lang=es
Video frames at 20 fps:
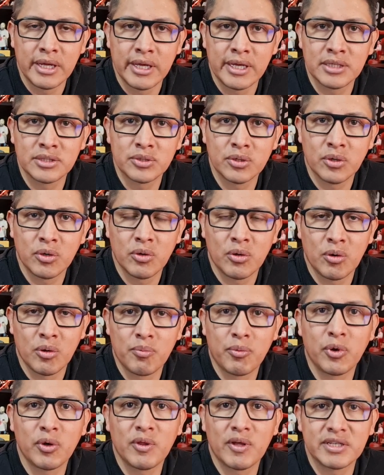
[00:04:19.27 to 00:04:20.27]
eso
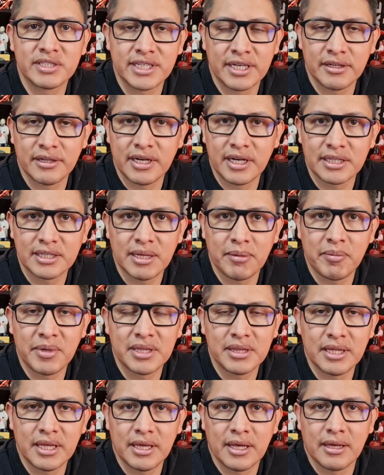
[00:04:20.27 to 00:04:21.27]
lo puedo hacer
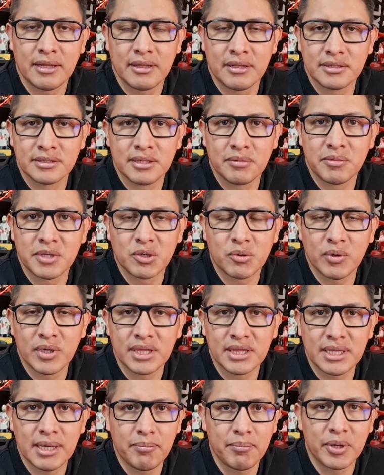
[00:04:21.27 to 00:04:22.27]
directamente desde mi
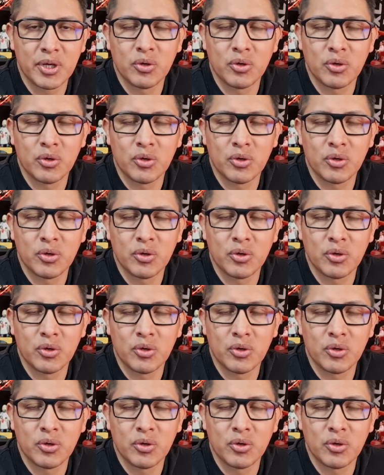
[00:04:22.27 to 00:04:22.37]
cuenta,